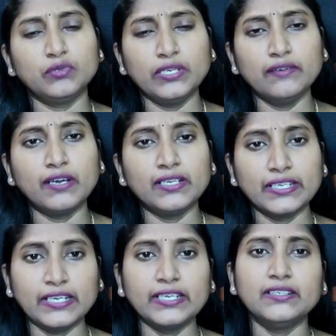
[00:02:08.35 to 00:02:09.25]
ఉండే
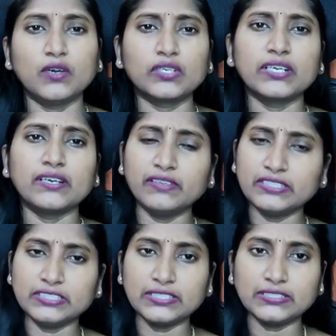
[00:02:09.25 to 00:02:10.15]
వాళ్ళకి అంటే డాక్టర్
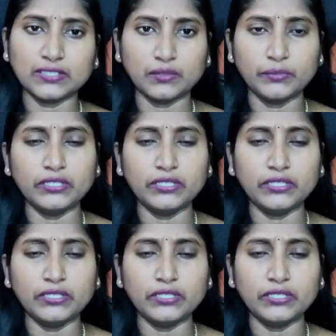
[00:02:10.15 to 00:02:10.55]
అడ్వైస్ చేస్తారు